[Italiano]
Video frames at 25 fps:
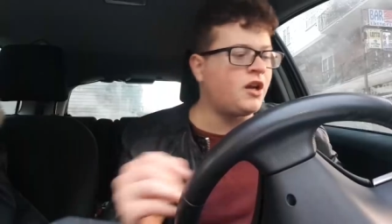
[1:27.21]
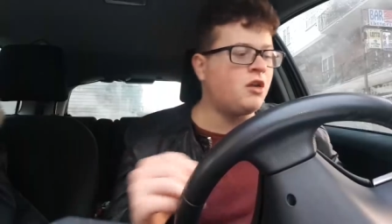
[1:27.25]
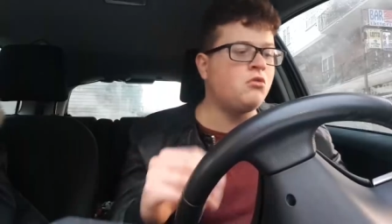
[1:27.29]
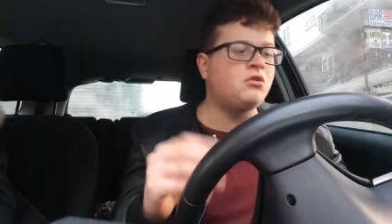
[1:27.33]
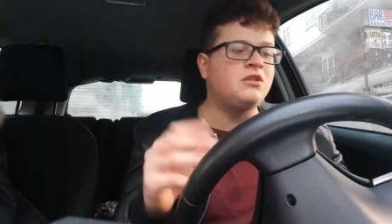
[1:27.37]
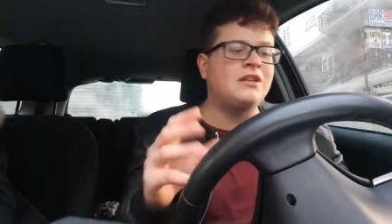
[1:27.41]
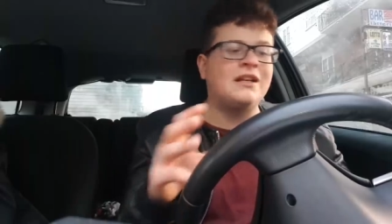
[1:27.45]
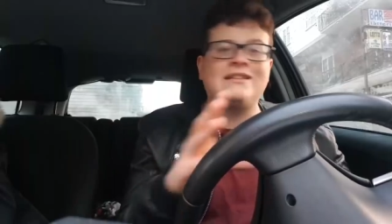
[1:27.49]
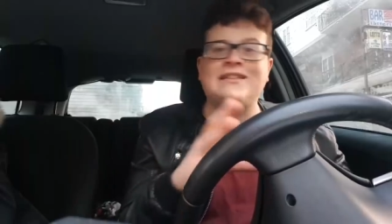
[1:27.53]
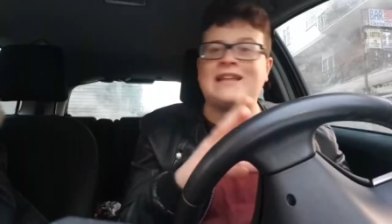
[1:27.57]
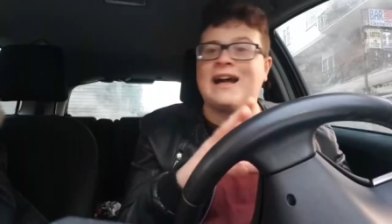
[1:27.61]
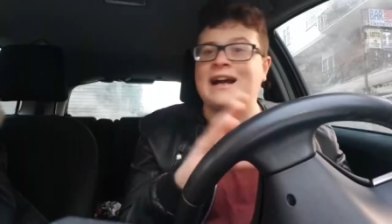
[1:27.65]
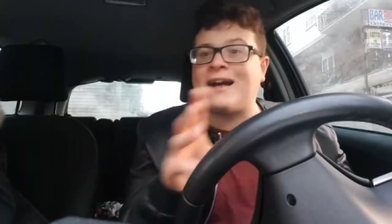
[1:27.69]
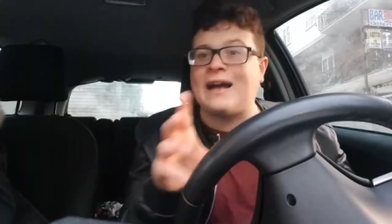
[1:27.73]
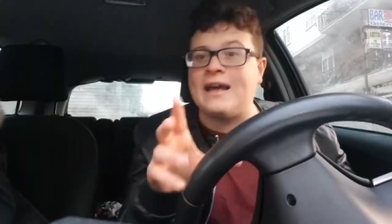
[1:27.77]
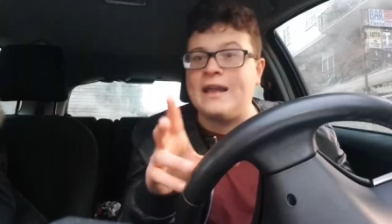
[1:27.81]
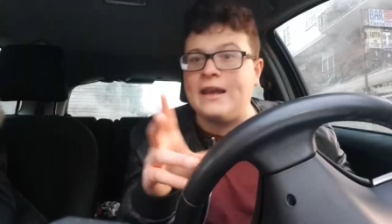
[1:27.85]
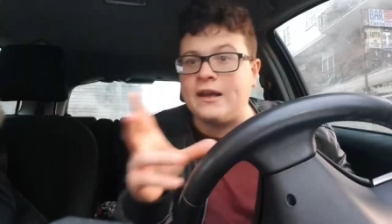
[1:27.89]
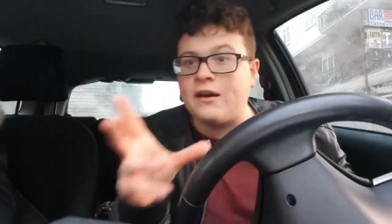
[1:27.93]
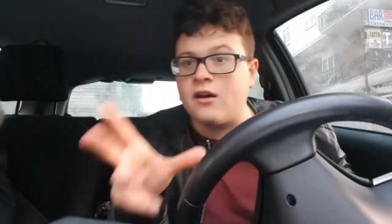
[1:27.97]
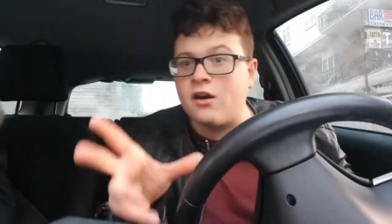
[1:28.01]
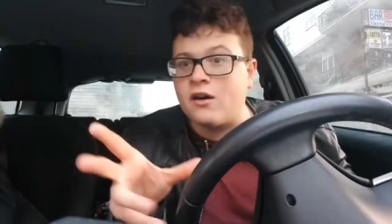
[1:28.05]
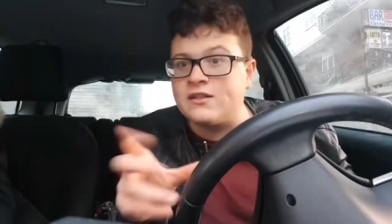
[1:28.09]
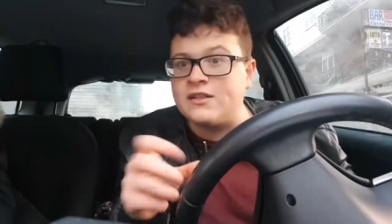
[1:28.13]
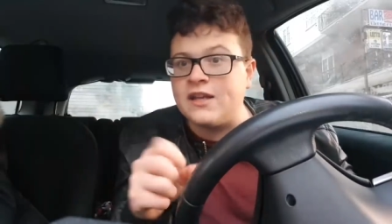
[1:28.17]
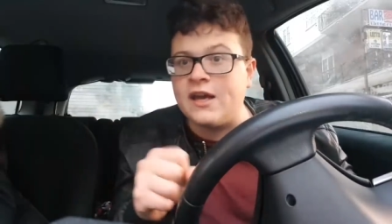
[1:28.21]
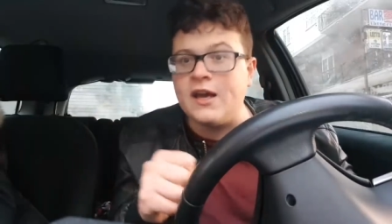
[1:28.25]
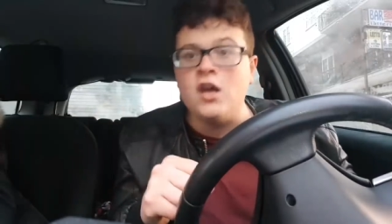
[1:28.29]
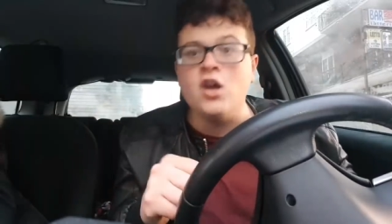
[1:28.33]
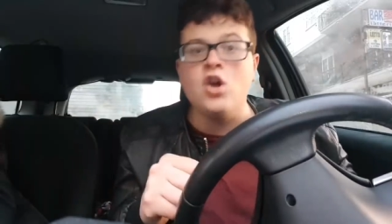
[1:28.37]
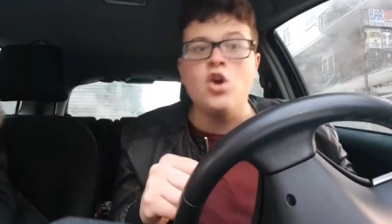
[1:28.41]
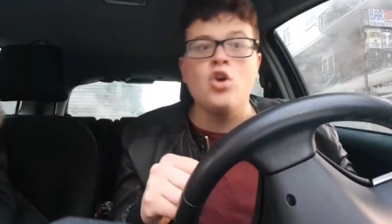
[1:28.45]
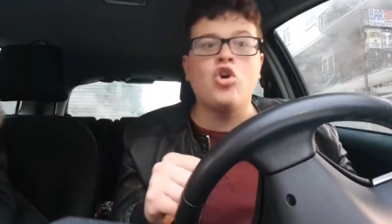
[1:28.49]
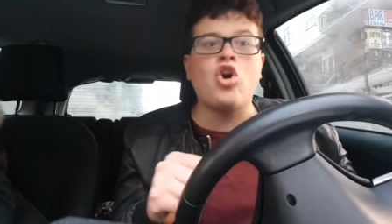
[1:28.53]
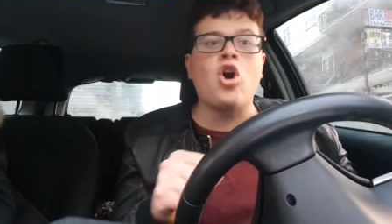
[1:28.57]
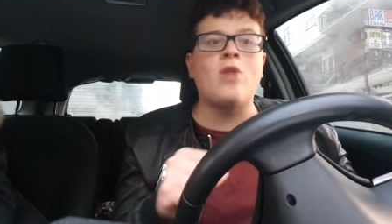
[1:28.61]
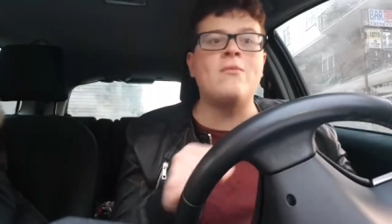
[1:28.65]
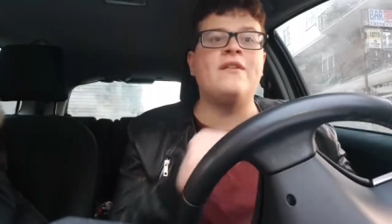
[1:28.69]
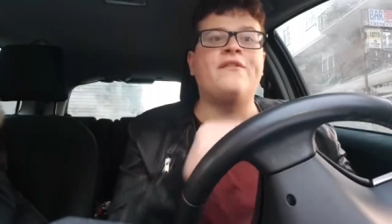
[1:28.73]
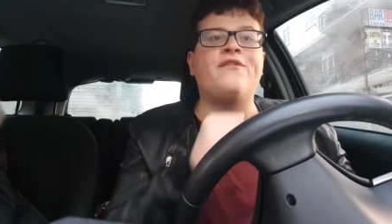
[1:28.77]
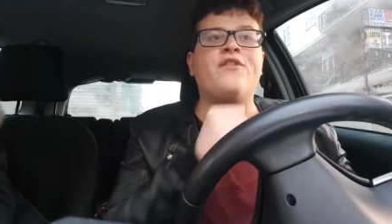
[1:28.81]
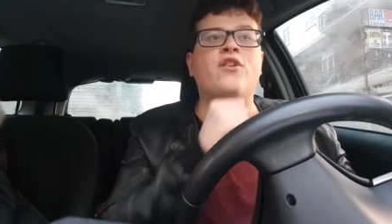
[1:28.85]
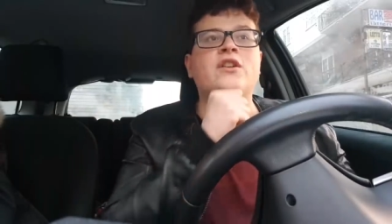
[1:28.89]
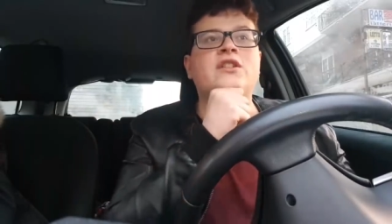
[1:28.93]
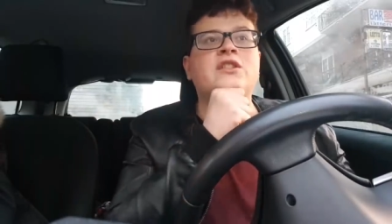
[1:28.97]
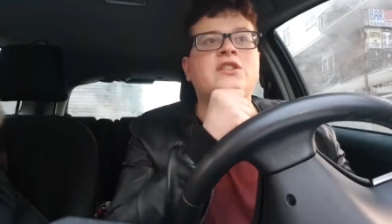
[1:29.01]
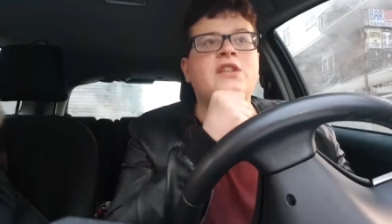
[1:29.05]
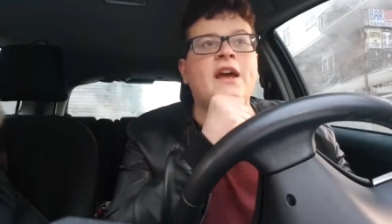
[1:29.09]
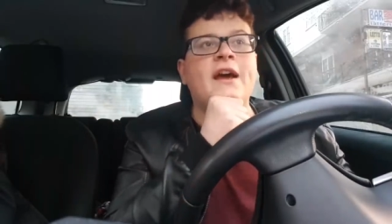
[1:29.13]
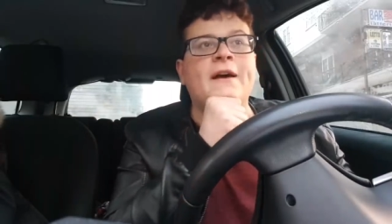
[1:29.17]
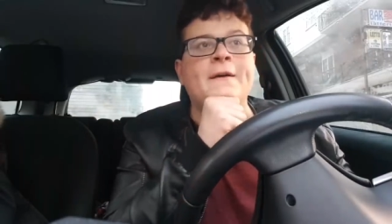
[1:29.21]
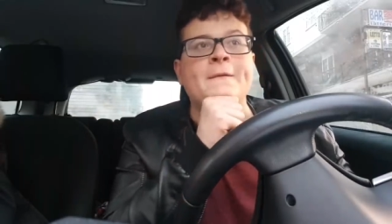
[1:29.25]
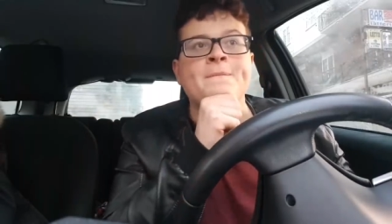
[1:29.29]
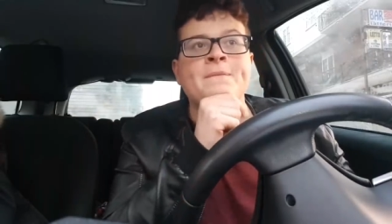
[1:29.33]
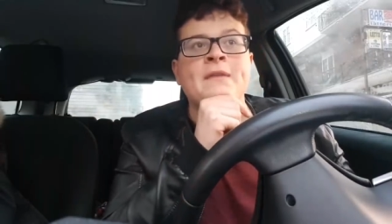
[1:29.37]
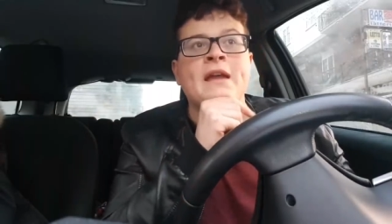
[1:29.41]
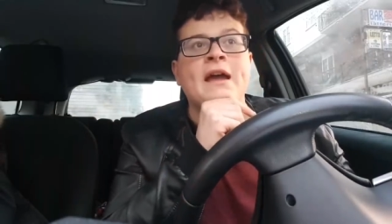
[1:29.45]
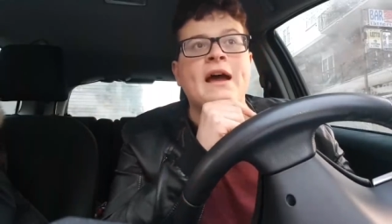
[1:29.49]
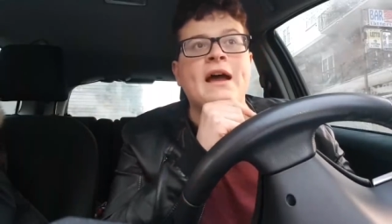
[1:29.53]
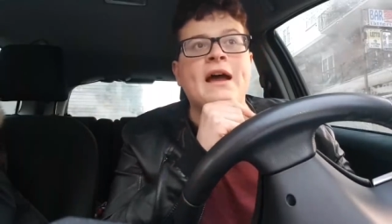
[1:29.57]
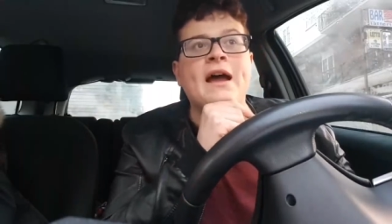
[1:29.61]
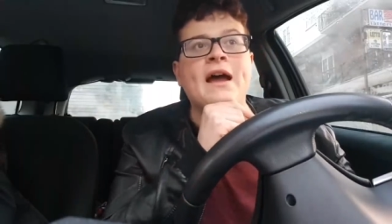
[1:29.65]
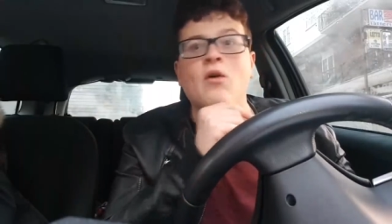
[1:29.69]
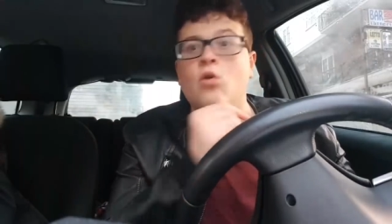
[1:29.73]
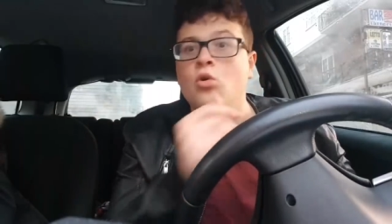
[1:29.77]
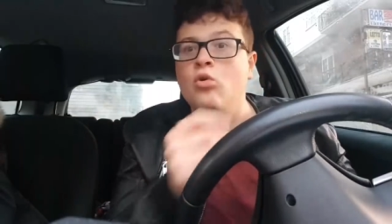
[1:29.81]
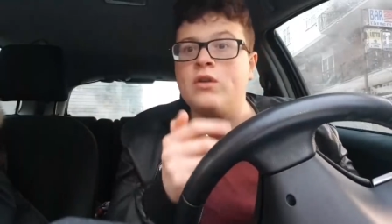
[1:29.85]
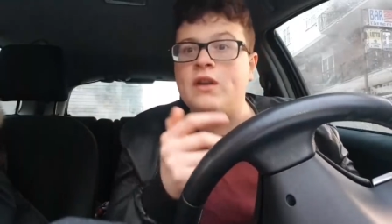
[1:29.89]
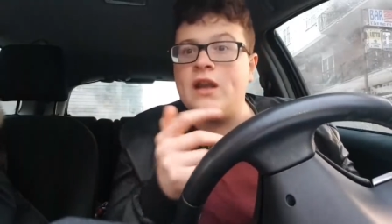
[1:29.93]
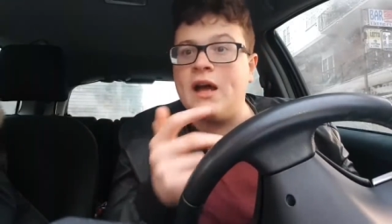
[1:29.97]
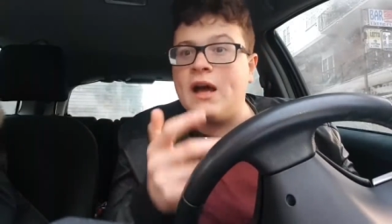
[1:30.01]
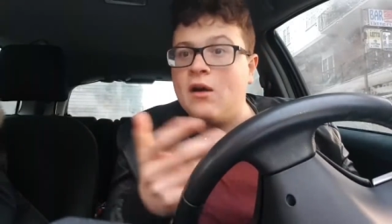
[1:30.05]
che lui si attacca alle cose come fosse eh, un,